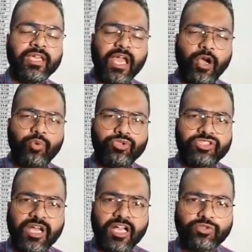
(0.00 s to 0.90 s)
क्या
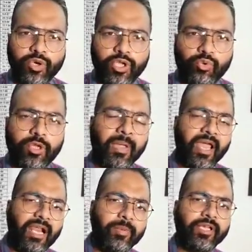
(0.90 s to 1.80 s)
कुछ जांच होगी क्योंकि
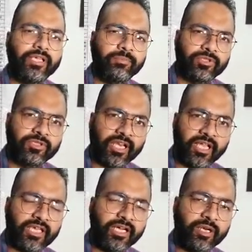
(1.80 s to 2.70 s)
पहले भी कई
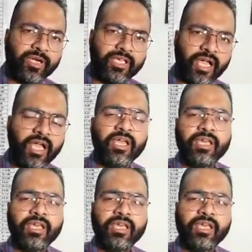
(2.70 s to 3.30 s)
तरह की गड़बड़ियां